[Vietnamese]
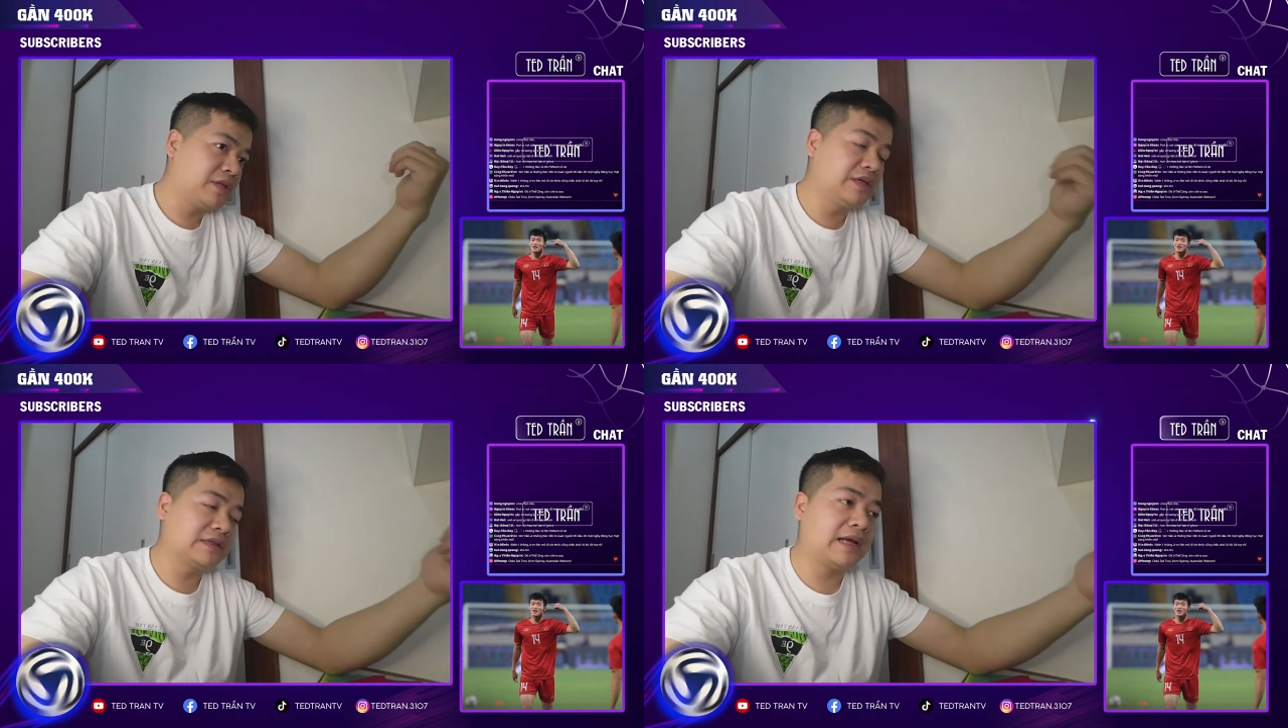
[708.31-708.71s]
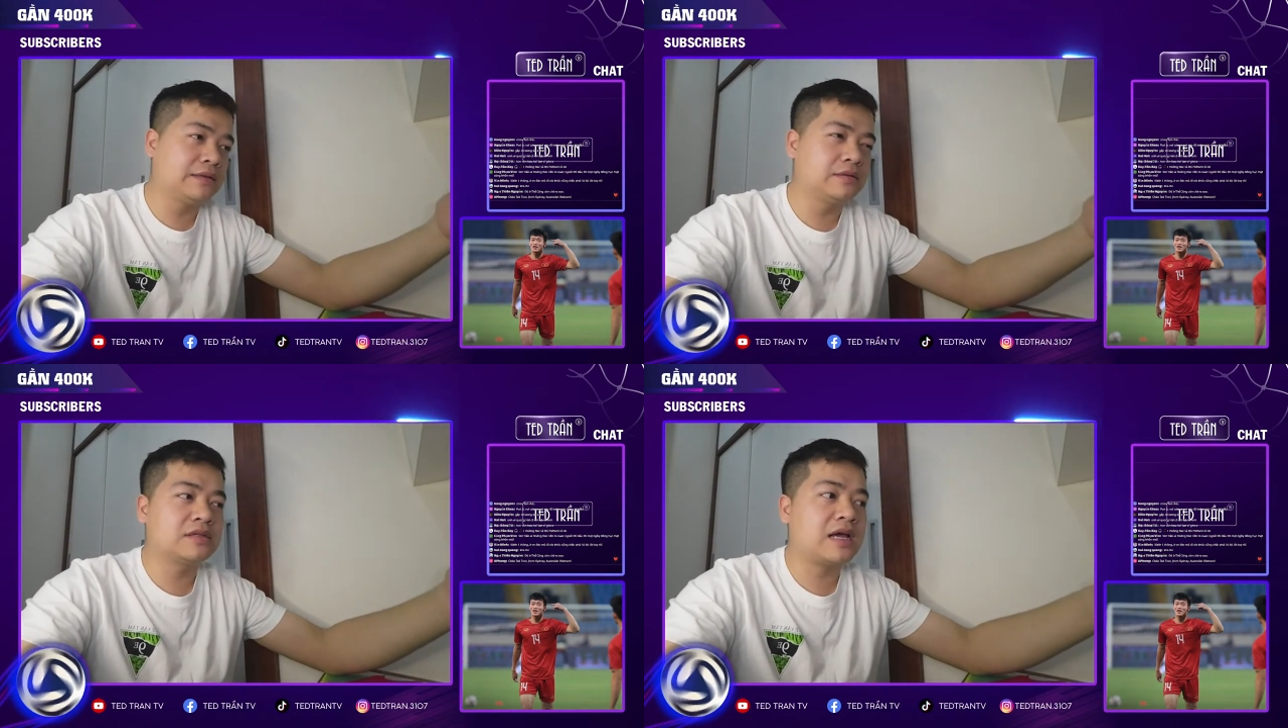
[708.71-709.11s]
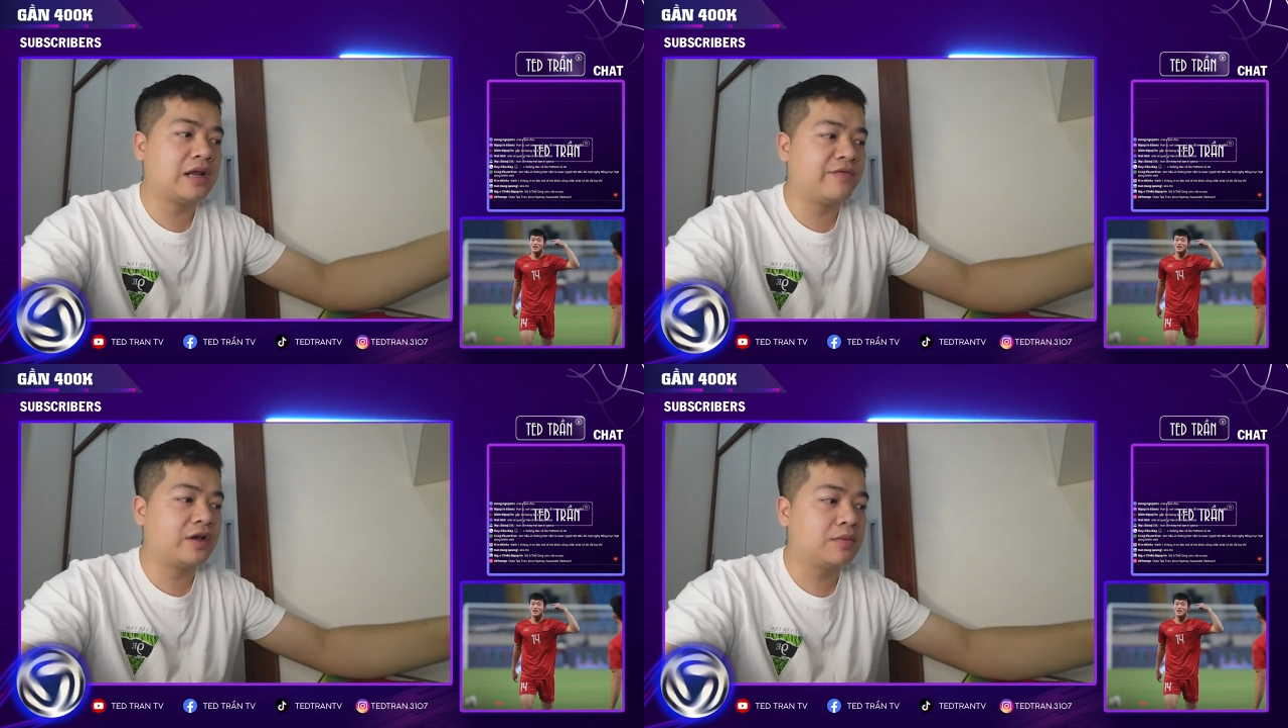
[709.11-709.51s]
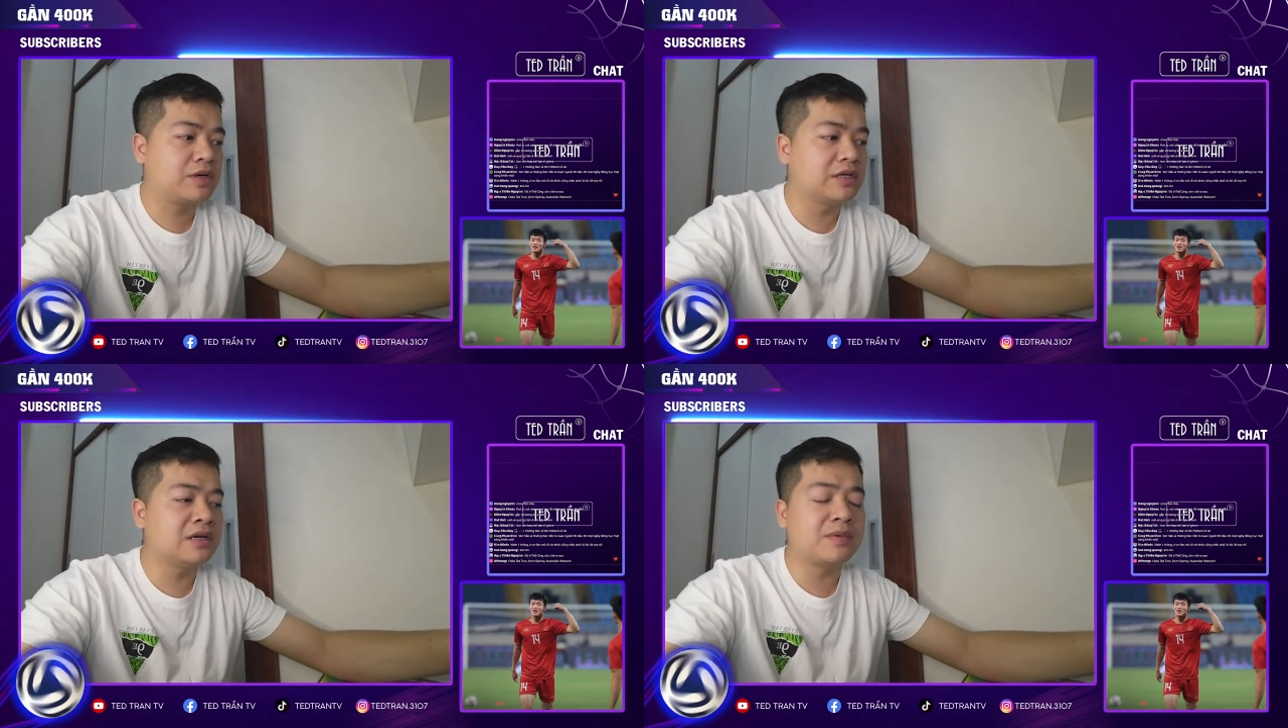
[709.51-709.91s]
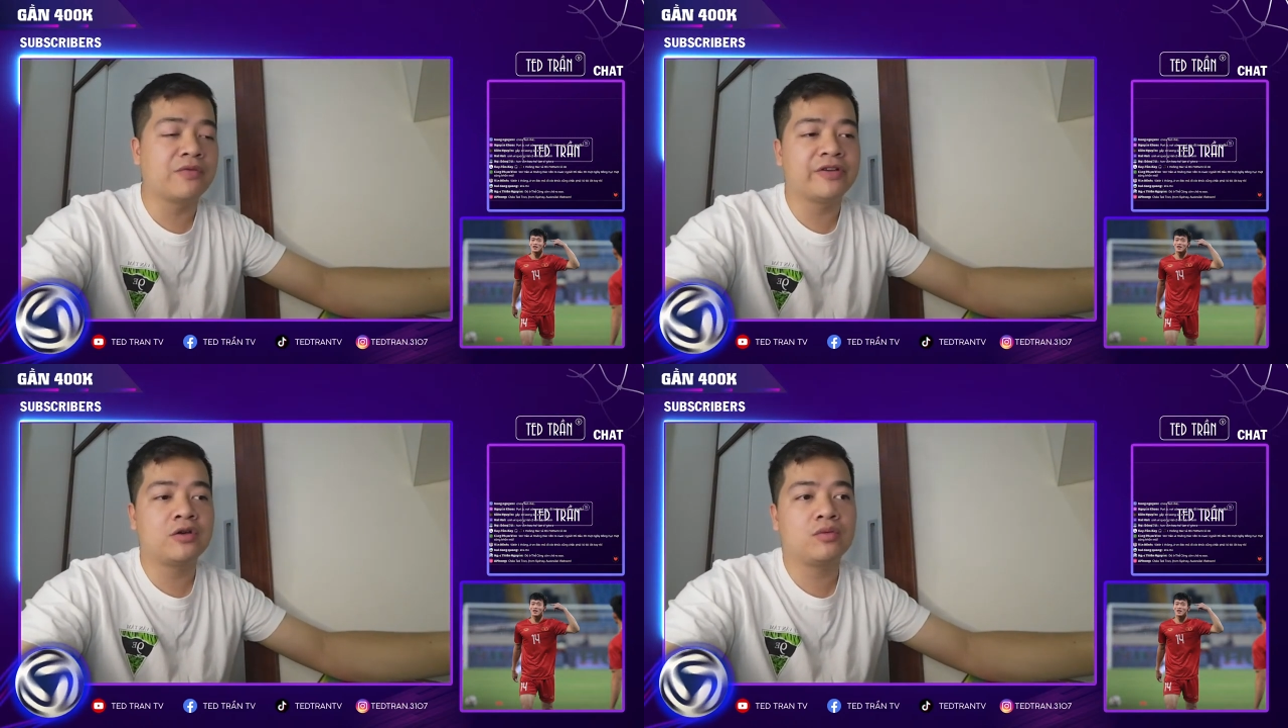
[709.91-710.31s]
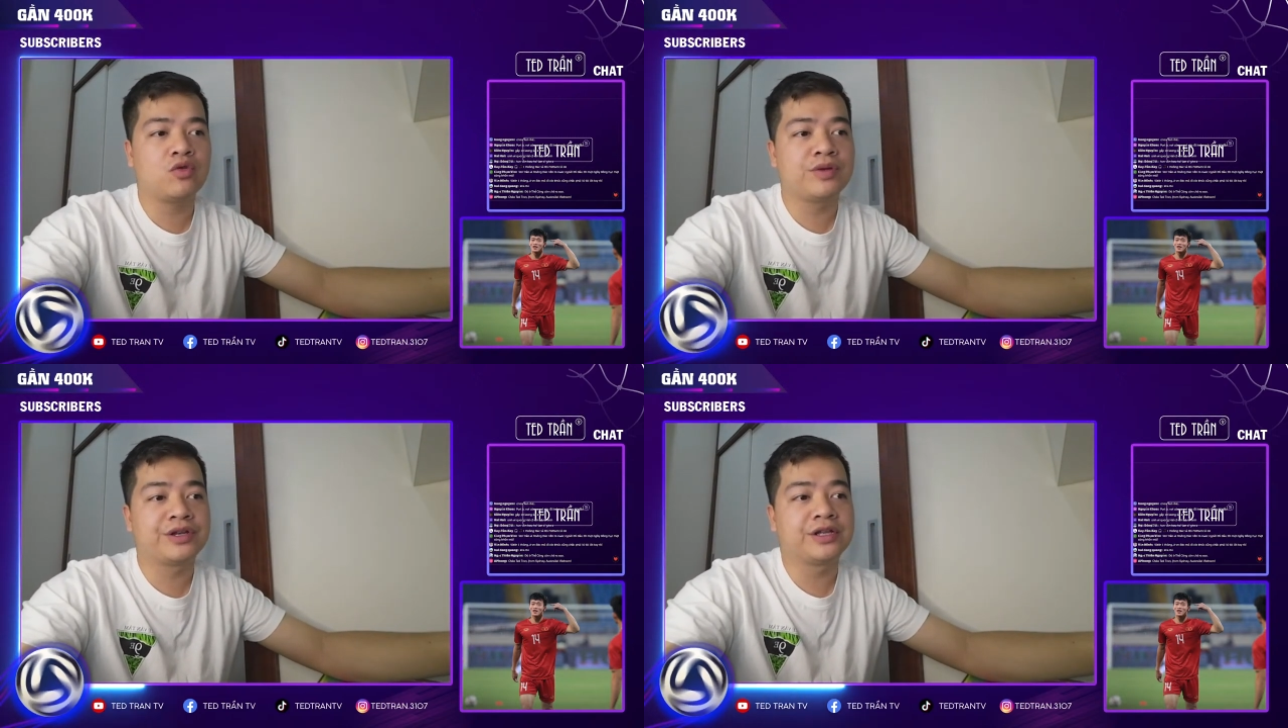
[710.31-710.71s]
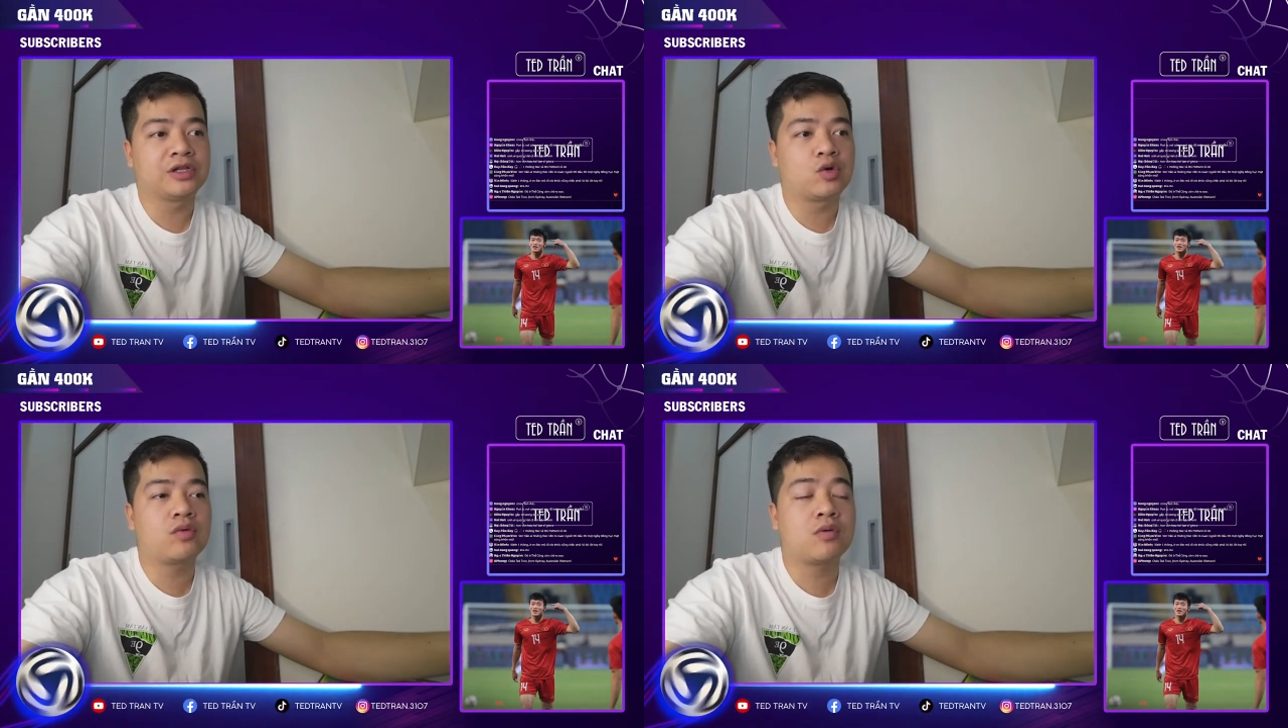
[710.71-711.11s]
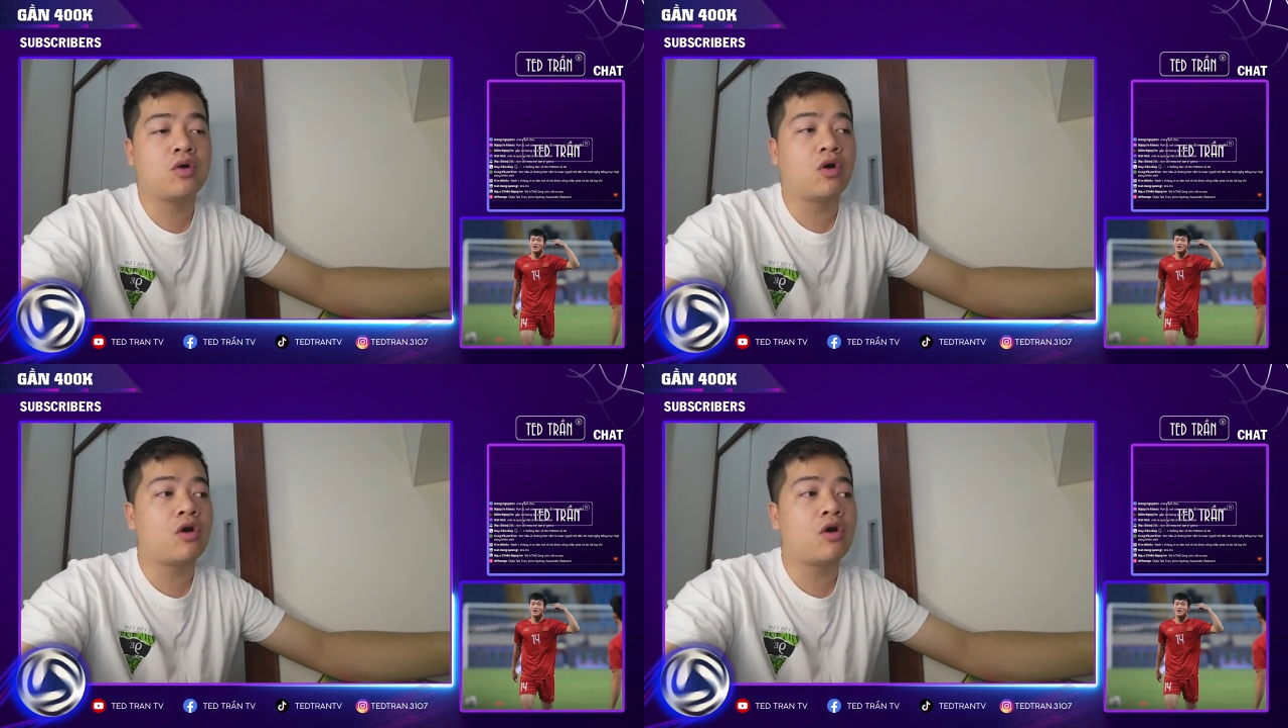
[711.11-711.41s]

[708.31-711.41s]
Thì hiện tại thì thực ra là Văn Lâm ký hợp đồng với câu lạc bộ Bình Định thì cũng